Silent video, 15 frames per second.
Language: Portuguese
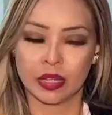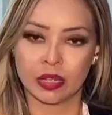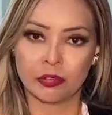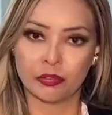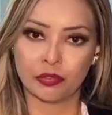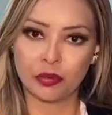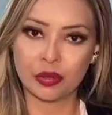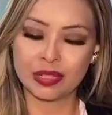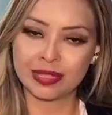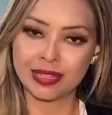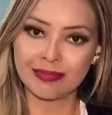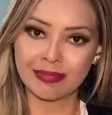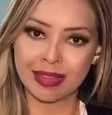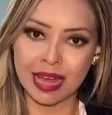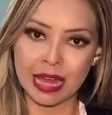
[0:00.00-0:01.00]
que foi
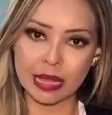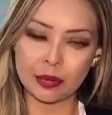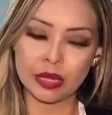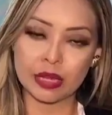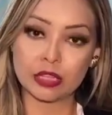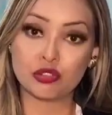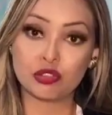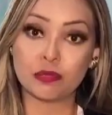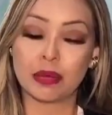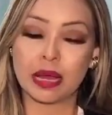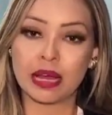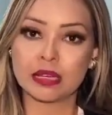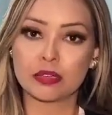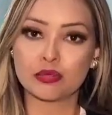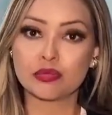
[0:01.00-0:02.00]
cenário aí de
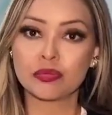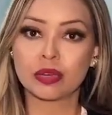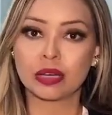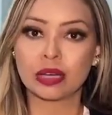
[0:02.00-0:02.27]
mais um